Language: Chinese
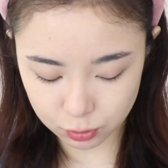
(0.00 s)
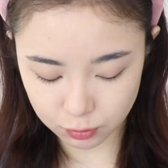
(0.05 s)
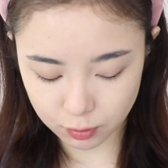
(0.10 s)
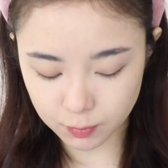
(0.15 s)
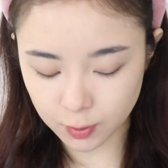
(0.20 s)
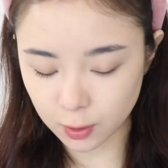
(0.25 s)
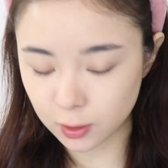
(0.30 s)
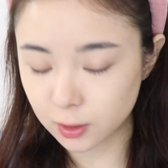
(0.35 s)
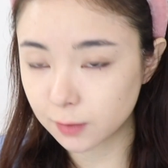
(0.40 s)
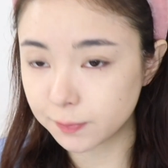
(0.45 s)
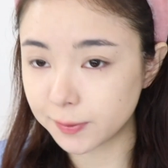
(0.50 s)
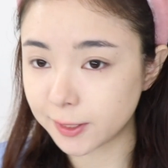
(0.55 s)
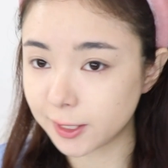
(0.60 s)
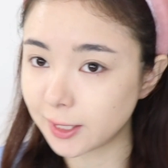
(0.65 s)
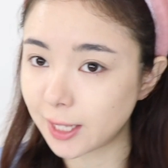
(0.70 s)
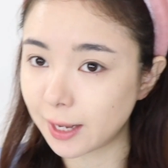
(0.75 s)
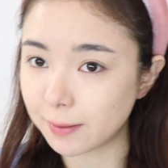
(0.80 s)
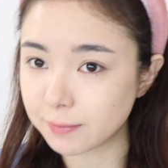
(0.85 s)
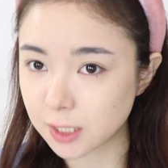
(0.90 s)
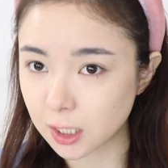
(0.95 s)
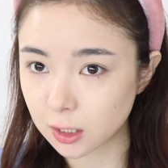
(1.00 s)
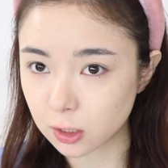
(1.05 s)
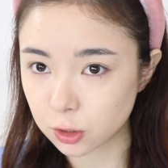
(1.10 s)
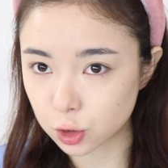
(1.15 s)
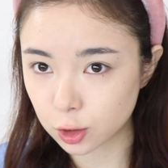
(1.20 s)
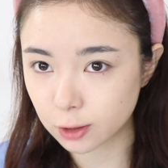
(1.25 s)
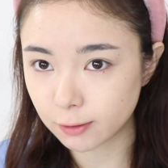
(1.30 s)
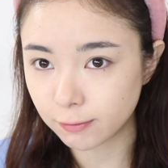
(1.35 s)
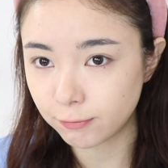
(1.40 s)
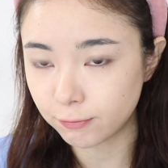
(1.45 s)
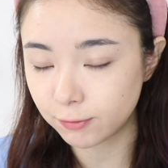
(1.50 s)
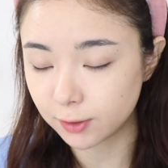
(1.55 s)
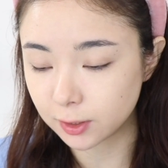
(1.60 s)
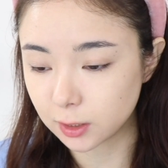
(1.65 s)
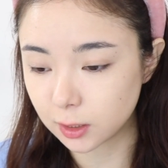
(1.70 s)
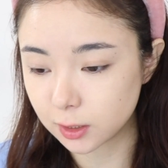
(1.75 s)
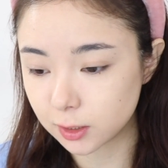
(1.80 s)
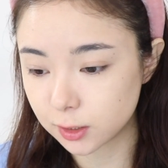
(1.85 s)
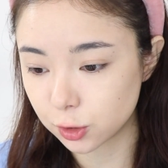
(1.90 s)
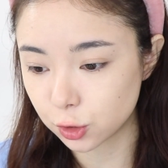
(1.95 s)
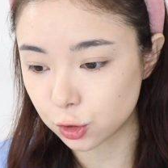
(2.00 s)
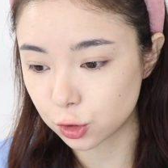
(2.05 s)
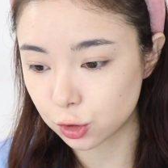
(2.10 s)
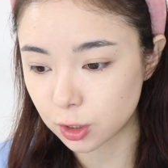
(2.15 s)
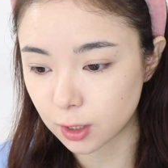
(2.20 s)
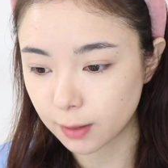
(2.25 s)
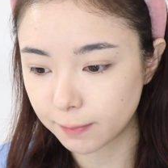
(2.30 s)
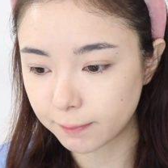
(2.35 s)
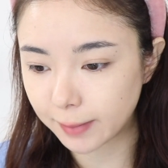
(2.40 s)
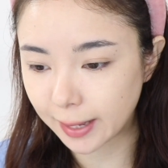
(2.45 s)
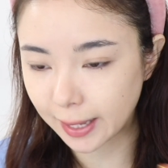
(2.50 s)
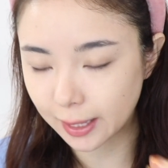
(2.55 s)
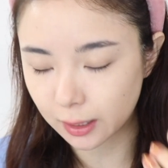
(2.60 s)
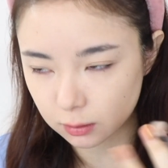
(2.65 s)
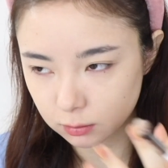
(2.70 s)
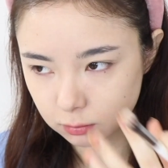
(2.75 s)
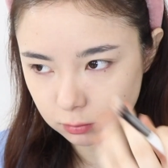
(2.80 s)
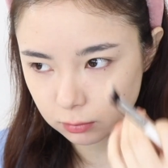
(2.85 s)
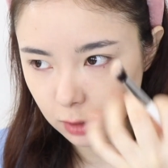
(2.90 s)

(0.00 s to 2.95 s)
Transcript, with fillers: 因为毛戈平他们家的这个粉呢，其实也蛮，